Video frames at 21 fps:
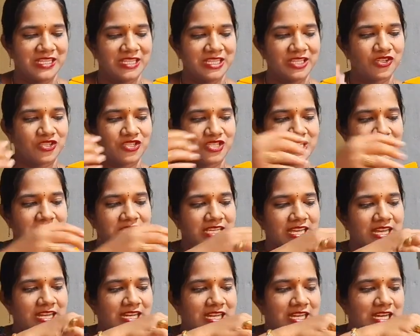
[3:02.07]
ఇది వచ్చేసి
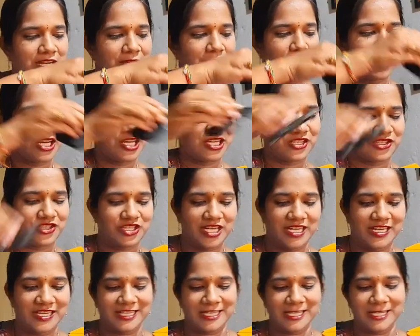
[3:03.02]
ఏంటంటే మనకి
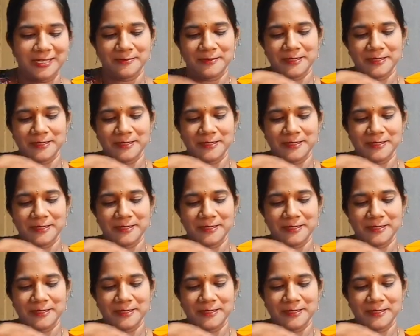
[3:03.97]
చట్నీలు